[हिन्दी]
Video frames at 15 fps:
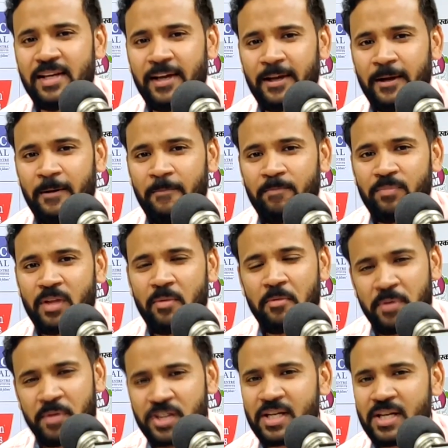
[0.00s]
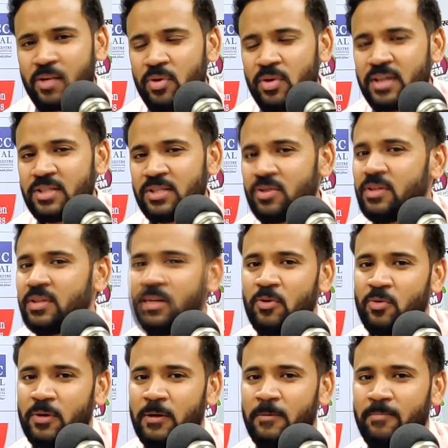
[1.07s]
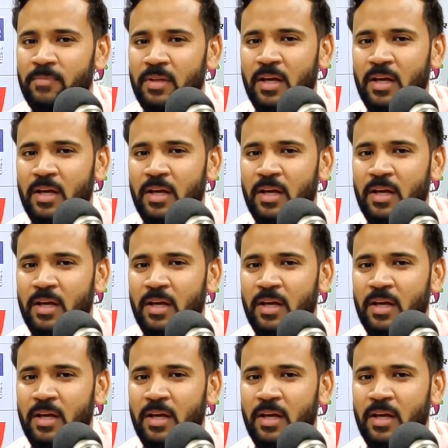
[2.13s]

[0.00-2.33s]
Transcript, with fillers: जाएगा हमें परेशान होने की ज़रूरत नहीं होगी